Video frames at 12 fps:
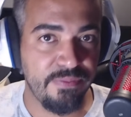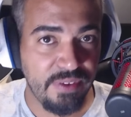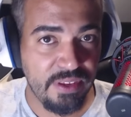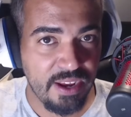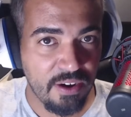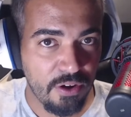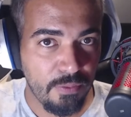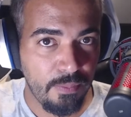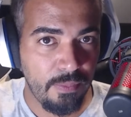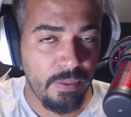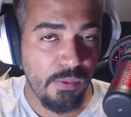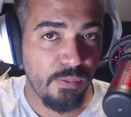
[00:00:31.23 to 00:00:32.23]
Vire agora
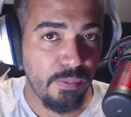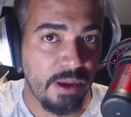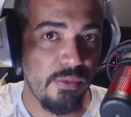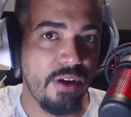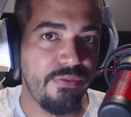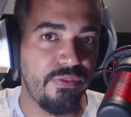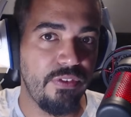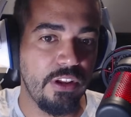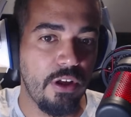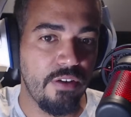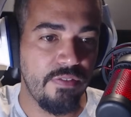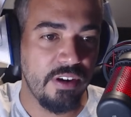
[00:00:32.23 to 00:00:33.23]
um, membro FTV
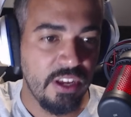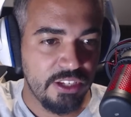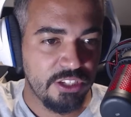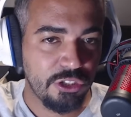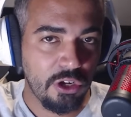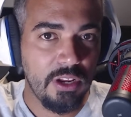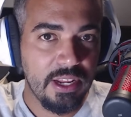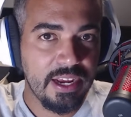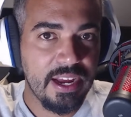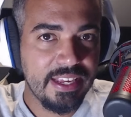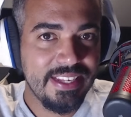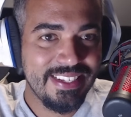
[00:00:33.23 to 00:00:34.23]
Lover, só
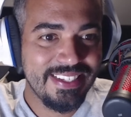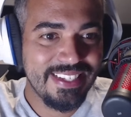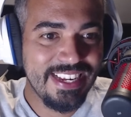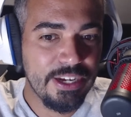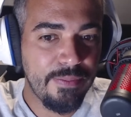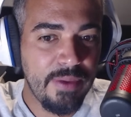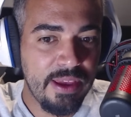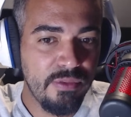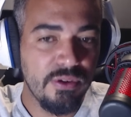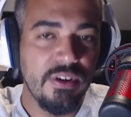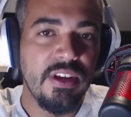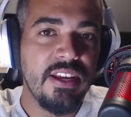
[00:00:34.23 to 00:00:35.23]
clicar aqui, seja
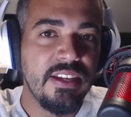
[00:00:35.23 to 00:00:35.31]
membro.